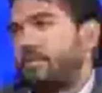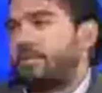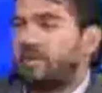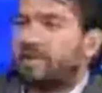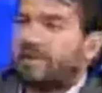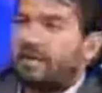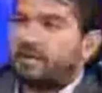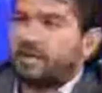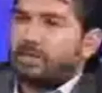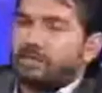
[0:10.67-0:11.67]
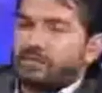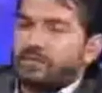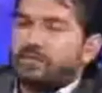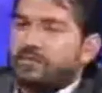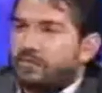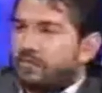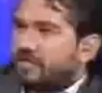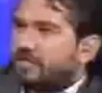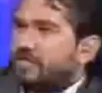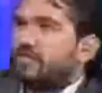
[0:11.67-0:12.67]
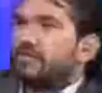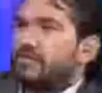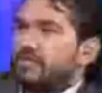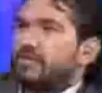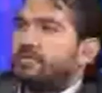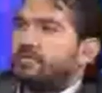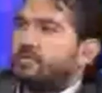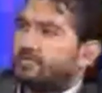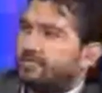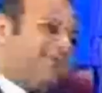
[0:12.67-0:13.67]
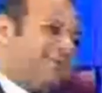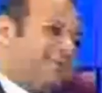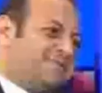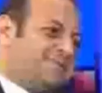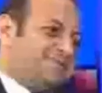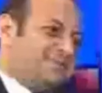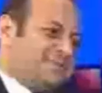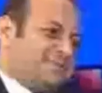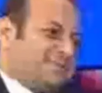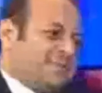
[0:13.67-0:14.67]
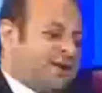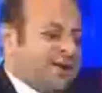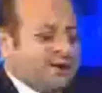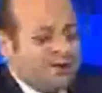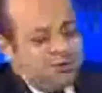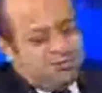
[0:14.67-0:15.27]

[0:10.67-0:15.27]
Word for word: kıymetli devlet adamı olsa. Bir şeyi burada itiraf edeceğim belki de ilk defa. Güzel olur.